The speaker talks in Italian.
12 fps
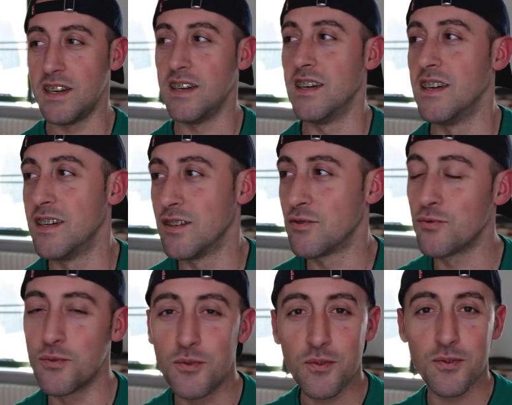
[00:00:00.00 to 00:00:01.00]
eh,
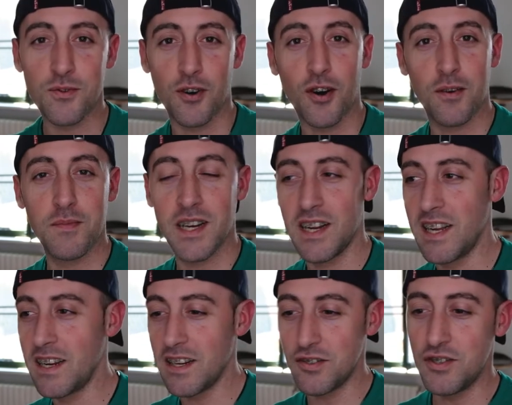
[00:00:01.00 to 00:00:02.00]
su come
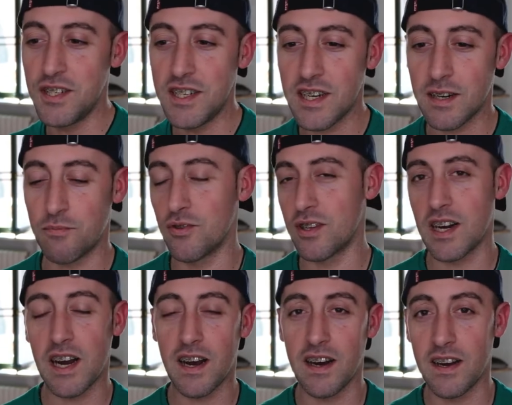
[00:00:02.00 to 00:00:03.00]
l'energia
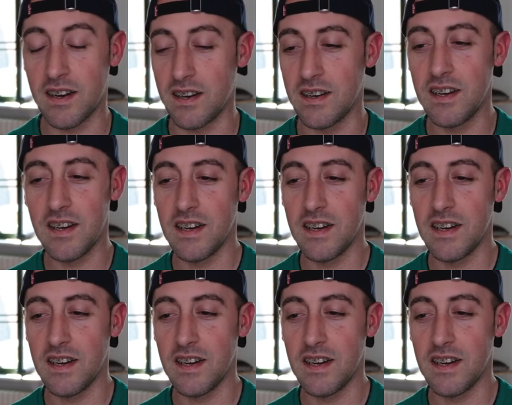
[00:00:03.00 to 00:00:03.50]
potrà